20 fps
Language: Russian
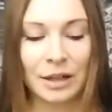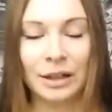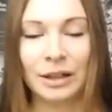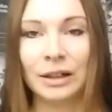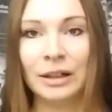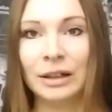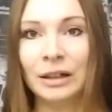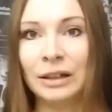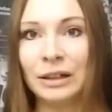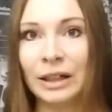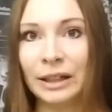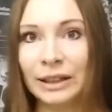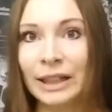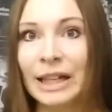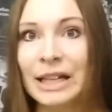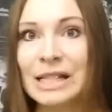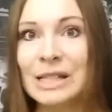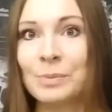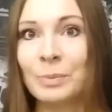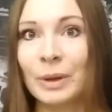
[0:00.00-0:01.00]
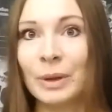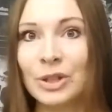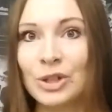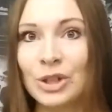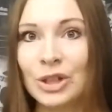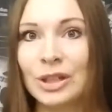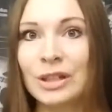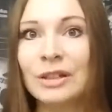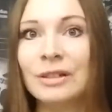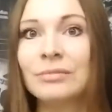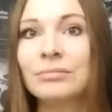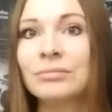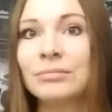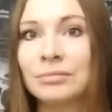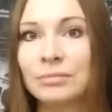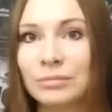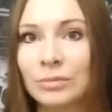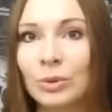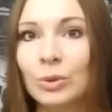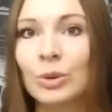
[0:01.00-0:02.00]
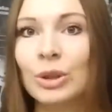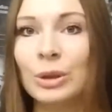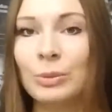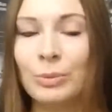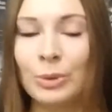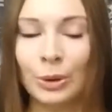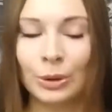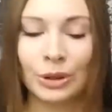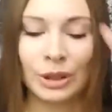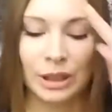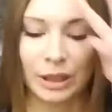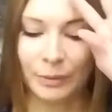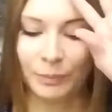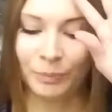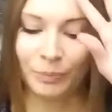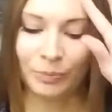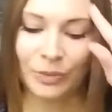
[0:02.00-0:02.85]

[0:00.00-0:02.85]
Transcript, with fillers: а, анализ мочи у ребенка.